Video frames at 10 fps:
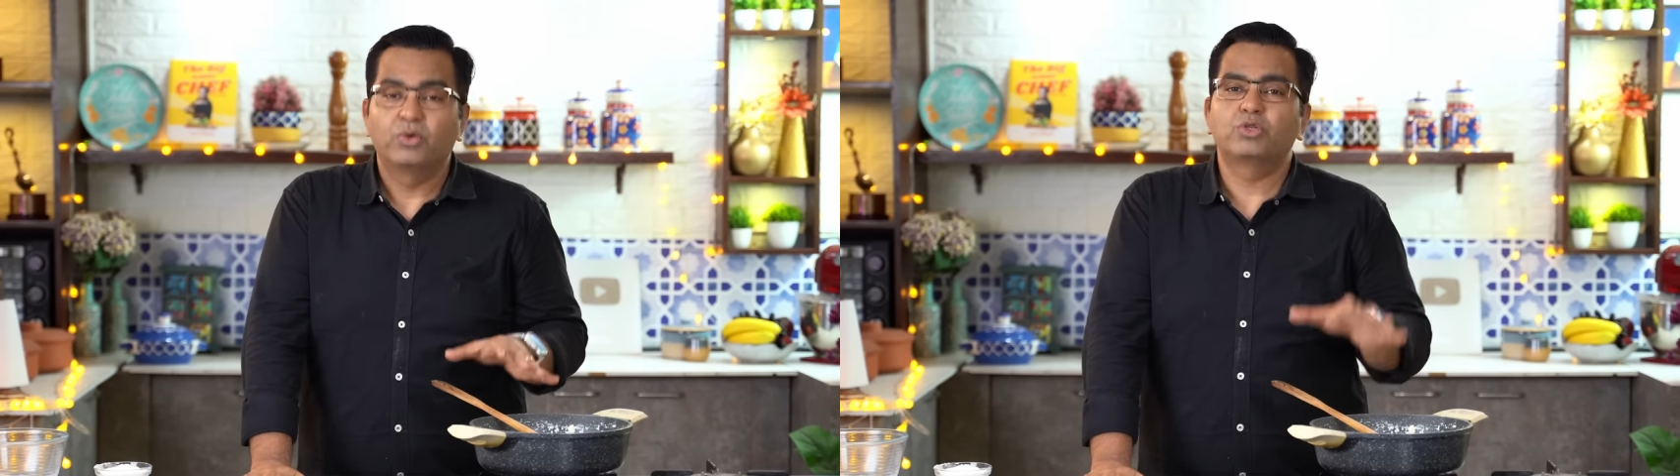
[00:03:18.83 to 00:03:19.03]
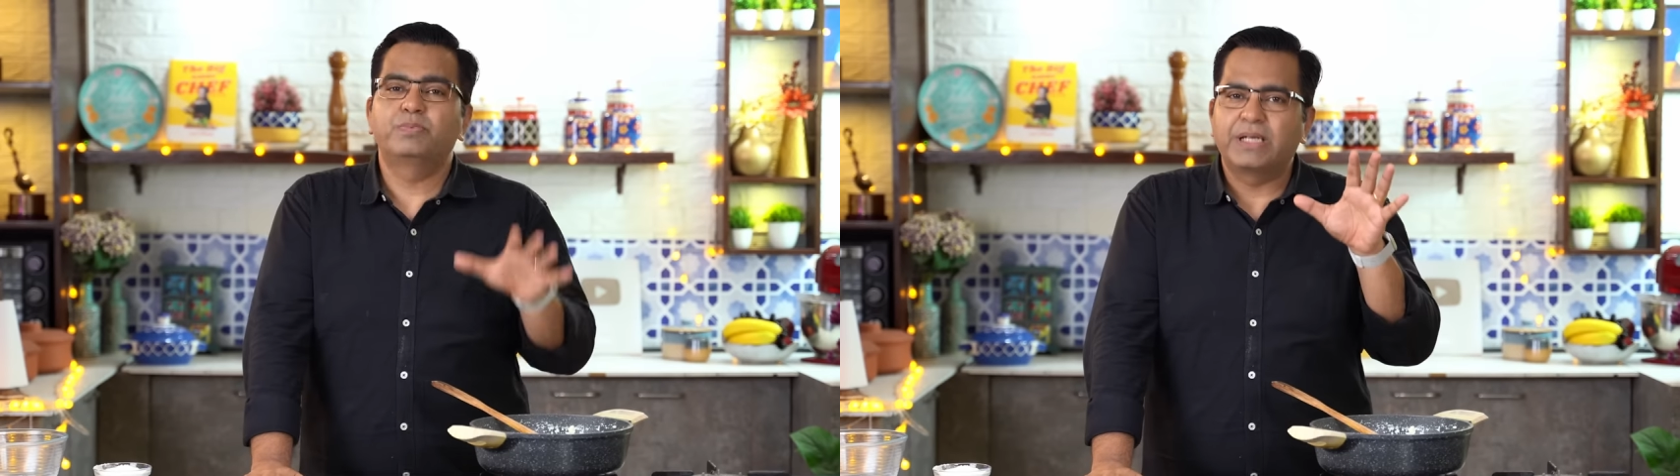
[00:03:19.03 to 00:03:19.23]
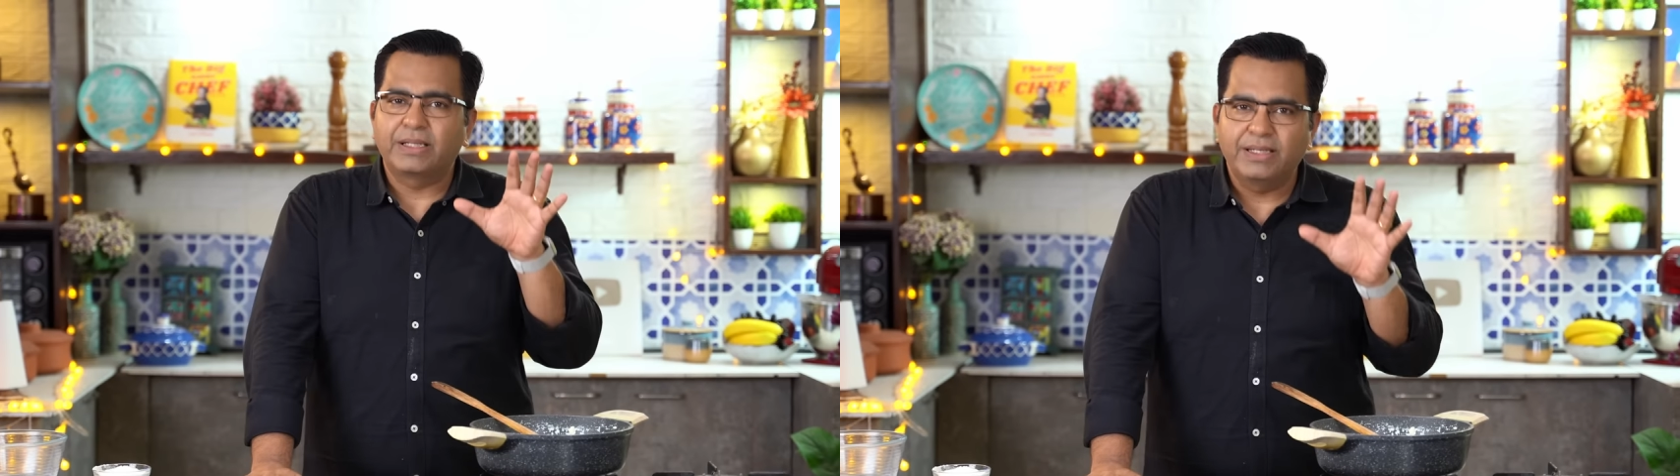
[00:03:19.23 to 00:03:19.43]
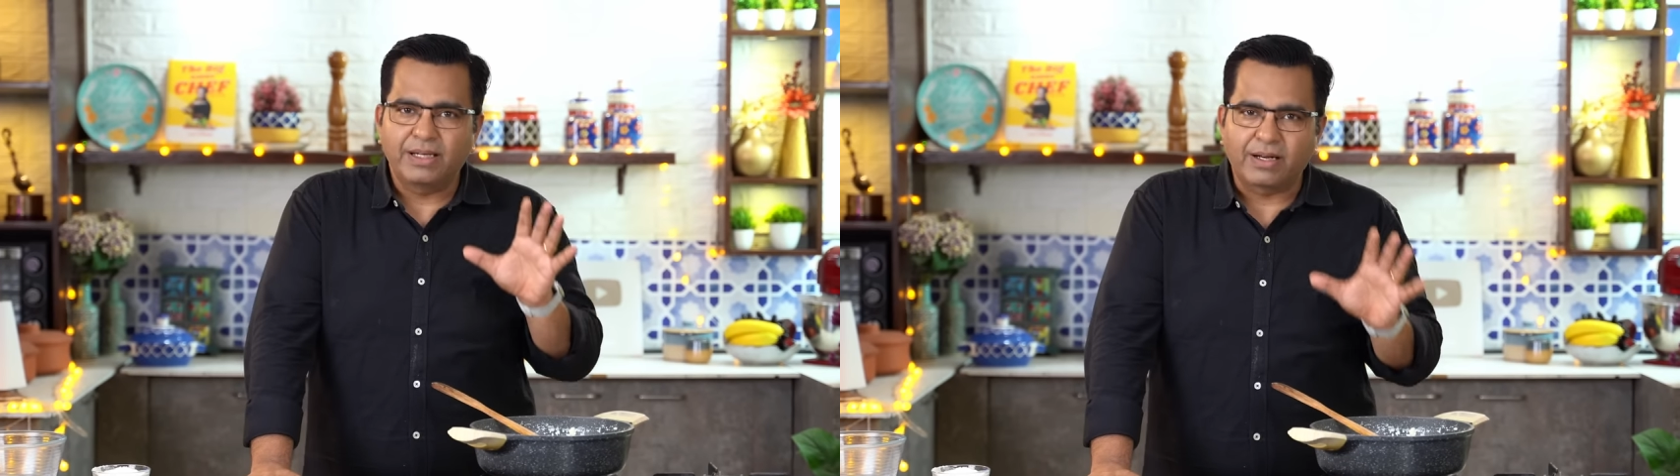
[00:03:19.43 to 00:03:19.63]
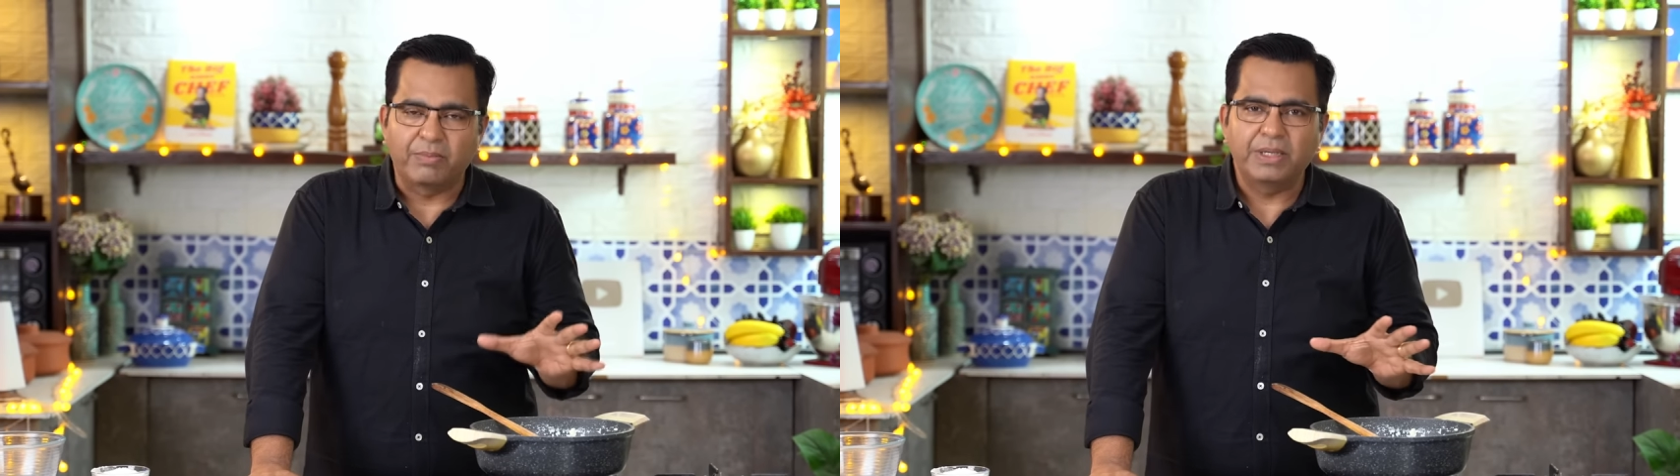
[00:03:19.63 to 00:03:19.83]
उसमें जाती
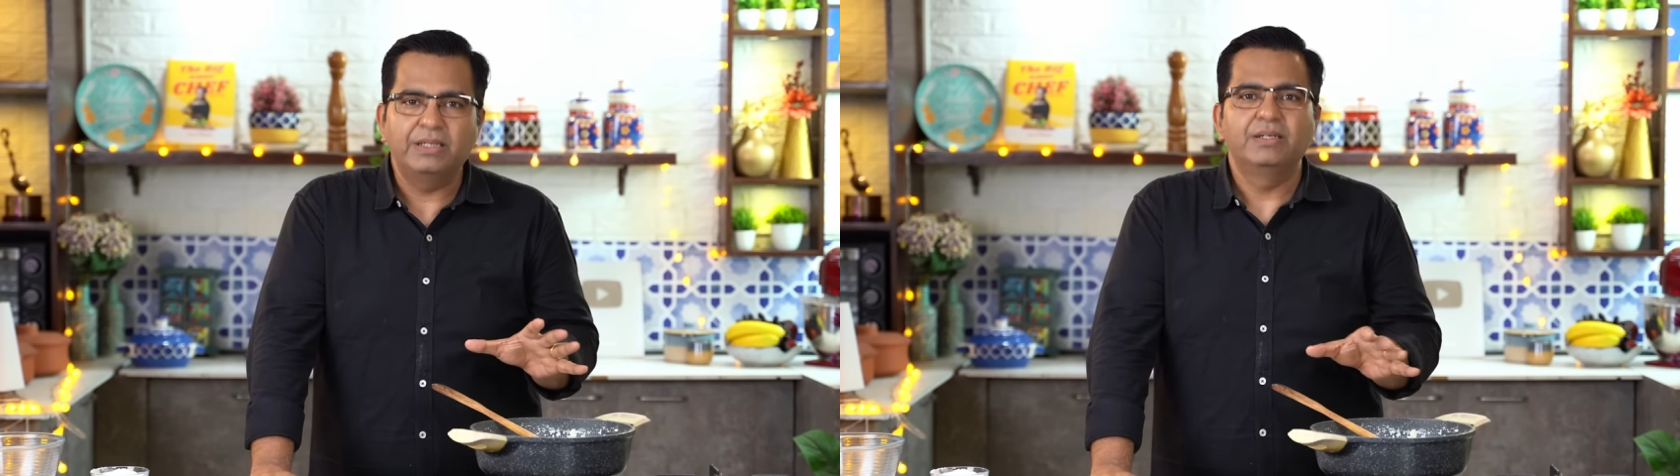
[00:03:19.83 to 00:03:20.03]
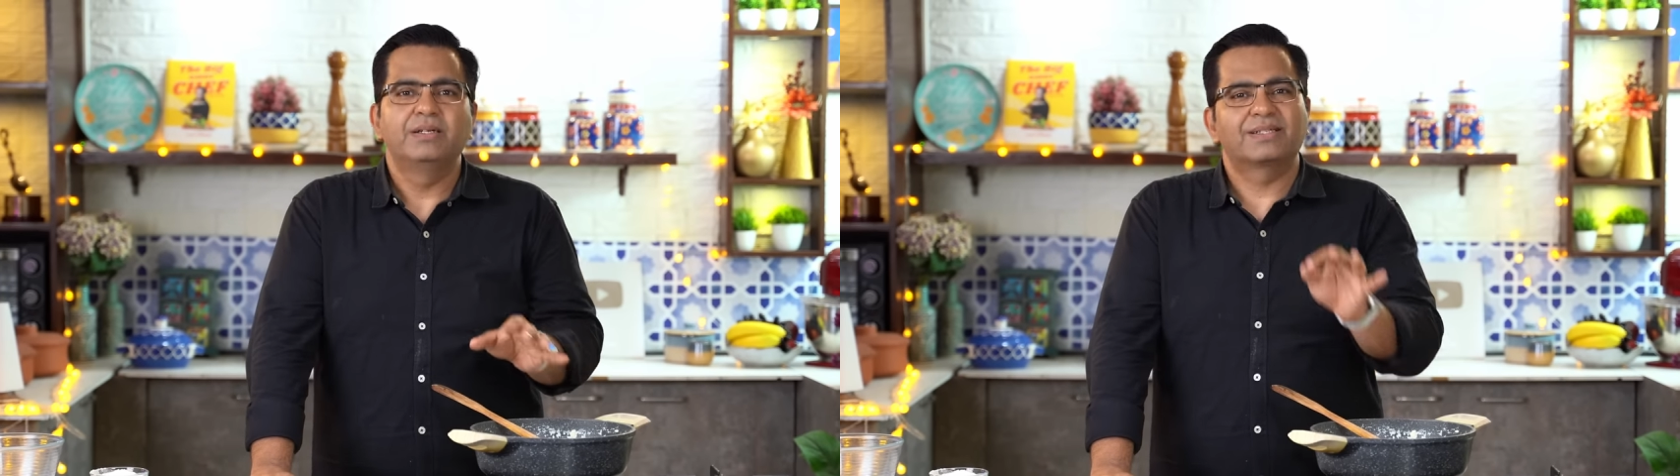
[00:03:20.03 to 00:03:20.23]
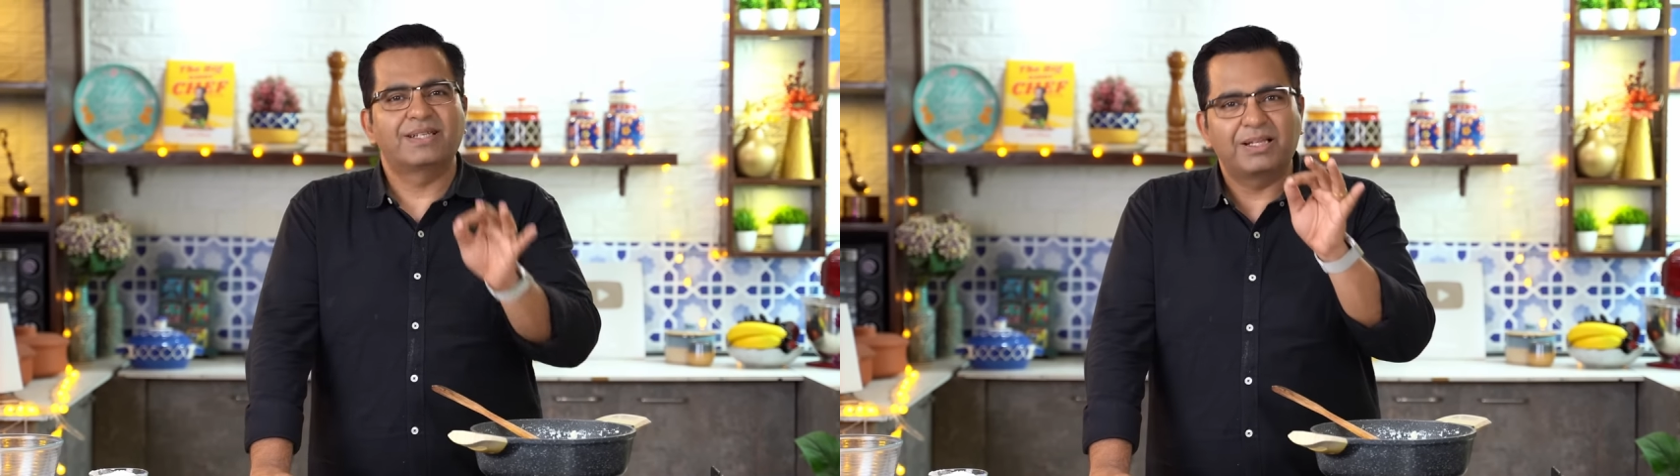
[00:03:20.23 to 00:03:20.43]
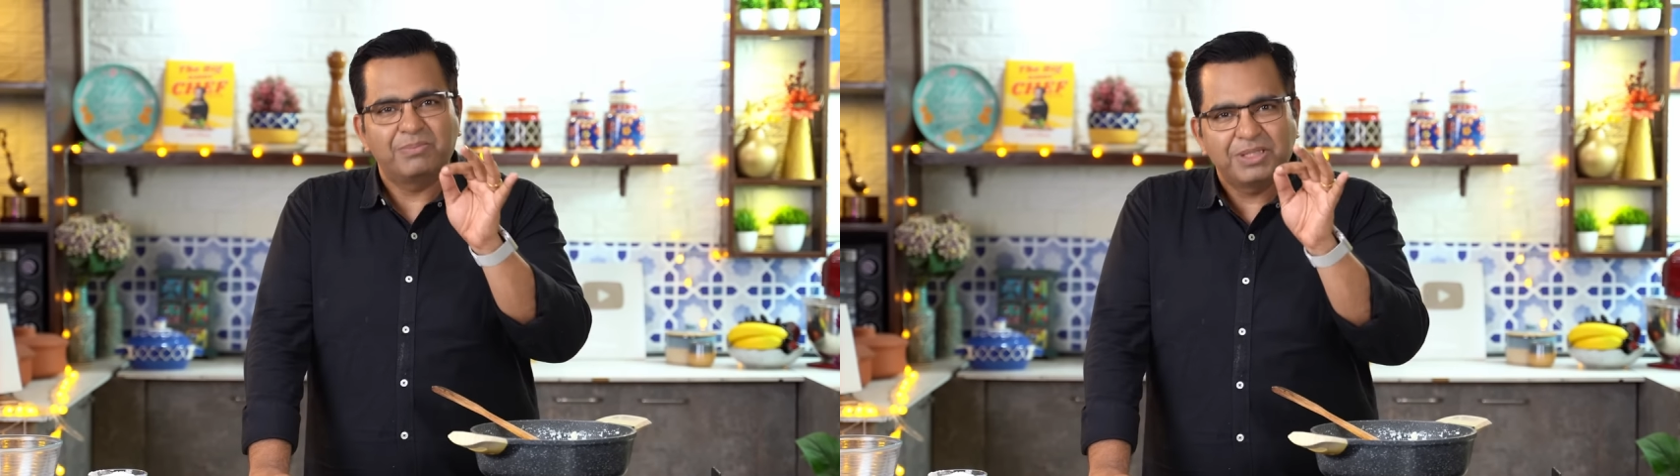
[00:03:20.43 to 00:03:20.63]
है रबड़ी साथ